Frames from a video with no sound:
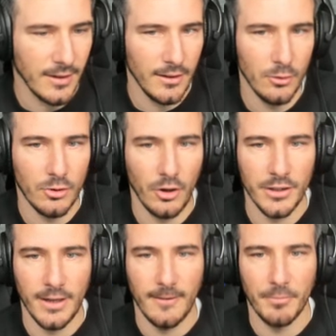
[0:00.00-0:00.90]
Allez, le
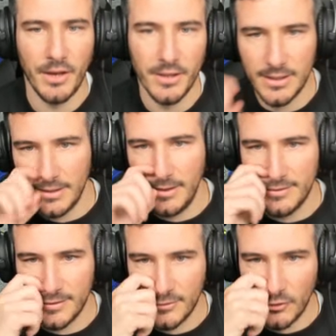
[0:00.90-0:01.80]
corner avec Kanaï,
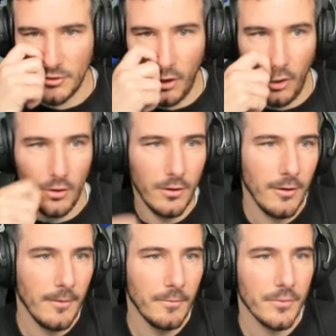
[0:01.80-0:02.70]
c'est sortant.
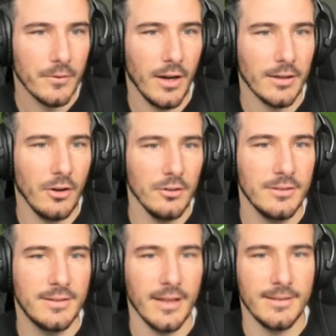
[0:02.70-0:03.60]
À ah,
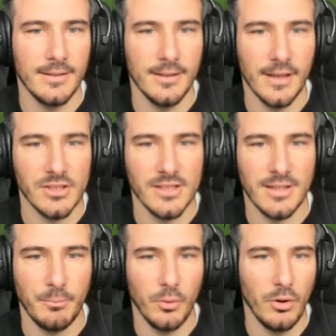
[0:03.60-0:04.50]
grande tête, c'est dégagé,
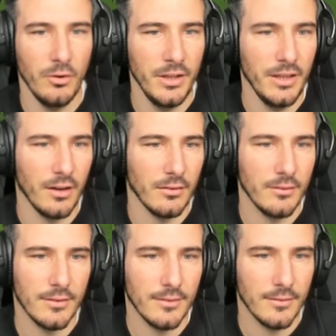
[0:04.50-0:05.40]
ça peut revenir.
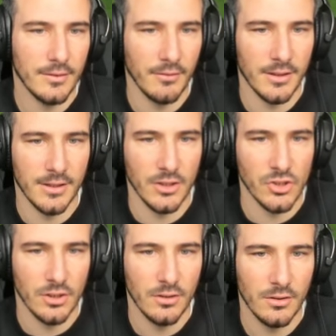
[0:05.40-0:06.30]
Ça va être
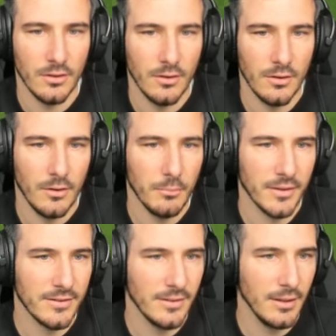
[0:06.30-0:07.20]
dégagé.
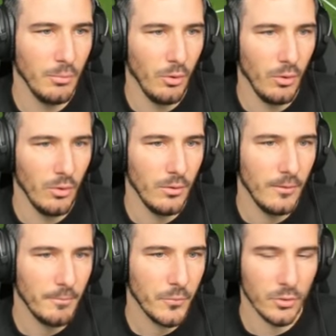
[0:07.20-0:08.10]
Pressing est bon.
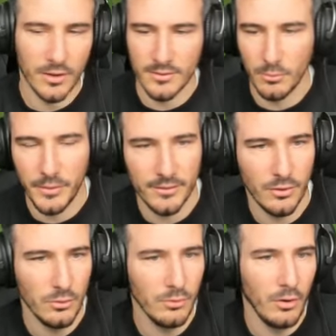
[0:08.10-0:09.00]
Ok, ils ont
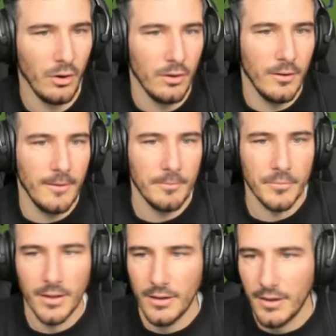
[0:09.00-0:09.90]
personne devant.
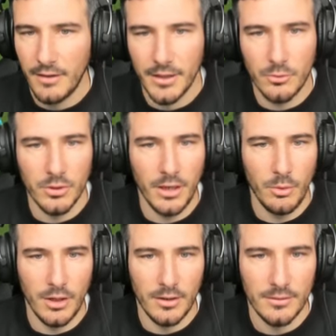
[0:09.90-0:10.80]
Avec
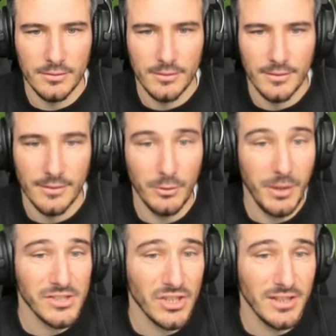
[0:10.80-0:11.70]
Ogawa. C'est
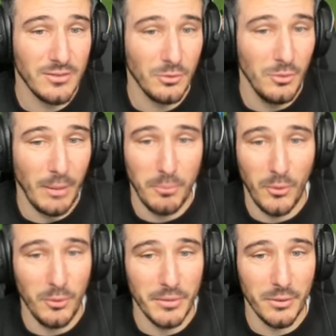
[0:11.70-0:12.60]
dommage, hein, ils ont eu la
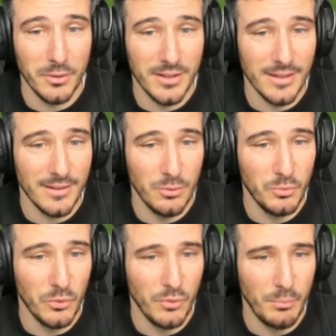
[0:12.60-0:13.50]
première occasion et
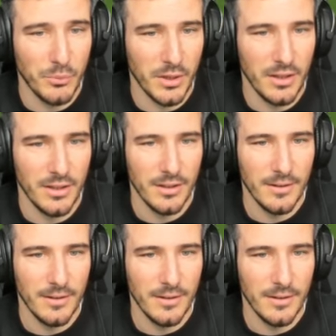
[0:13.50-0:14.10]
depuis on voit plus rien.